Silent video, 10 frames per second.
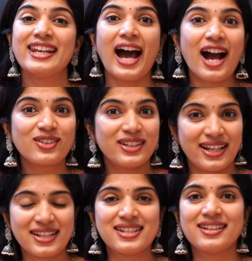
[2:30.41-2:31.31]
నాకు
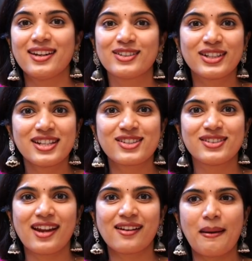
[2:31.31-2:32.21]
నచ్చి నేను
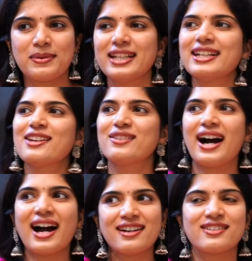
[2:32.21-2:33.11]
కుట్టించుకున్నాను కాబట్టి నేను
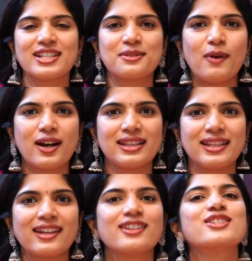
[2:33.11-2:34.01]
ఆ డ్రెస్ మోడల్
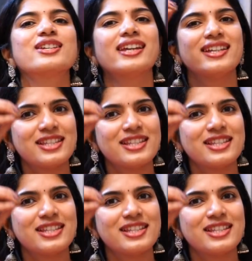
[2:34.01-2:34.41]
దగ్గర నుంచి